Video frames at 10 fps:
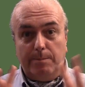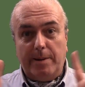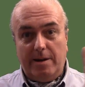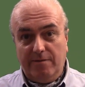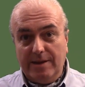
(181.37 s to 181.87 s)

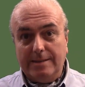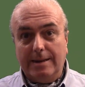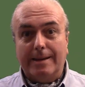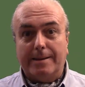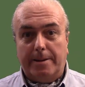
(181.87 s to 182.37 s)
prevedi
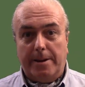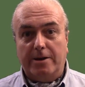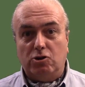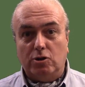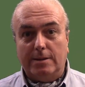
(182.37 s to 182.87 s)
la
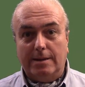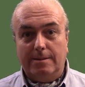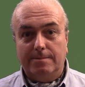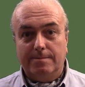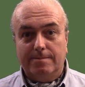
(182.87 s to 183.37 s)
crescita,
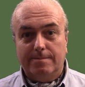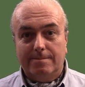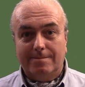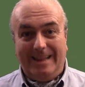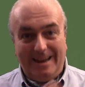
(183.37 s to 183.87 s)

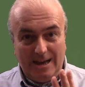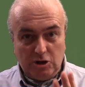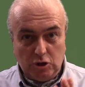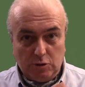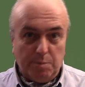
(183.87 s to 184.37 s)

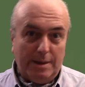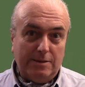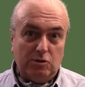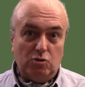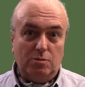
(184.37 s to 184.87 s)
lascia
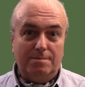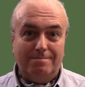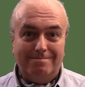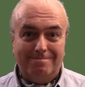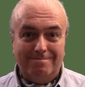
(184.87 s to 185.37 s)
spazio,
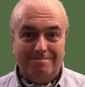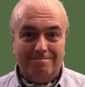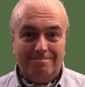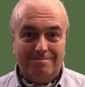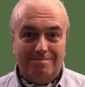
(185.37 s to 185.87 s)

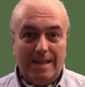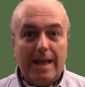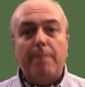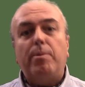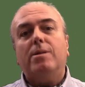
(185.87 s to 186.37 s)

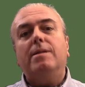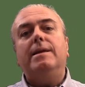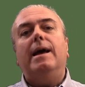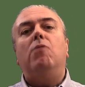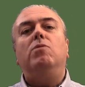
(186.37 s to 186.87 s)

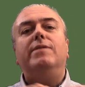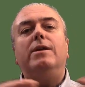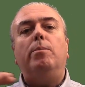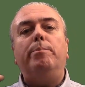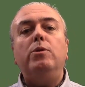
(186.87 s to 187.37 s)
portati a un
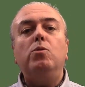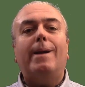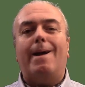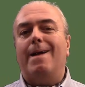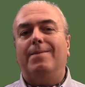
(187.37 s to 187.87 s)
livello più
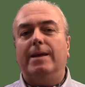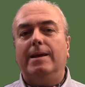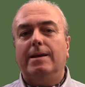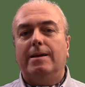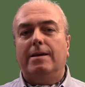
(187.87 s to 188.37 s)
grande.
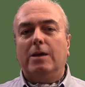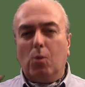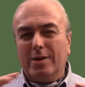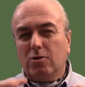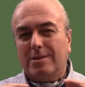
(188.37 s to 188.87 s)

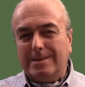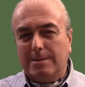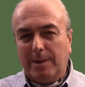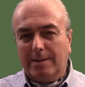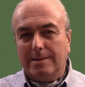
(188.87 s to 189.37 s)
Quando ti
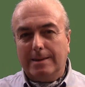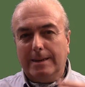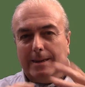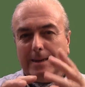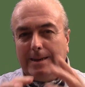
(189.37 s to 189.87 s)
sembra di
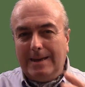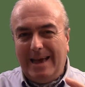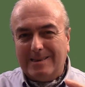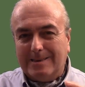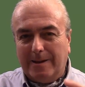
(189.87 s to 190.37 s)

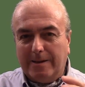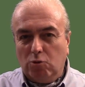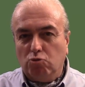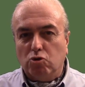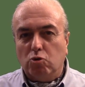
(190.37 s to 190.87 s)
essere
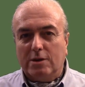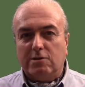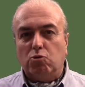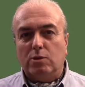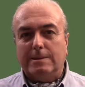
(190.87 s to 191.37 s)
chiuso in una
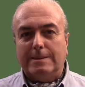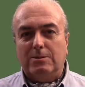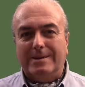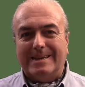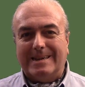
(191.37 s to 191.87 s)

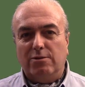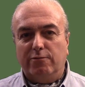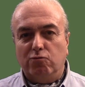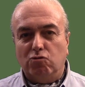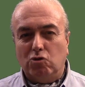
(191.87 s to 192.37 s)
situazione che non
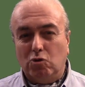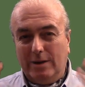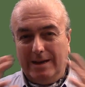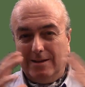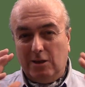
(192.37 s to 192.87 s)

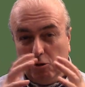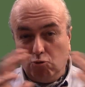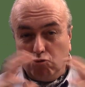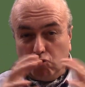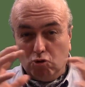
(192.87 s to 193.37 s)
funziona,
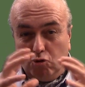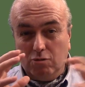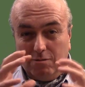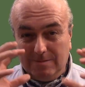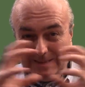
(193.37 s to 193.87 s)

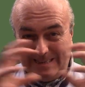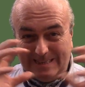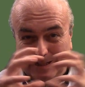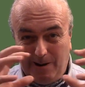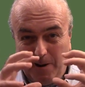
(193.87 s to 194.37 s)
chiuso,
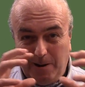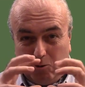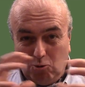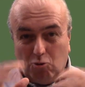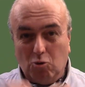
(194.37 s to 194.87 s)

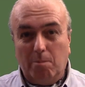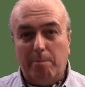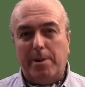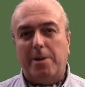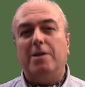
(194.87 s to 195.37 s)
stretto,
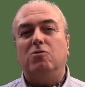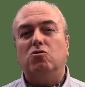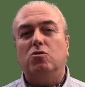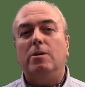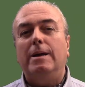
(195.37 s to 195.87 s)

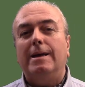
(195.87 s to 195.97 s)
compresso,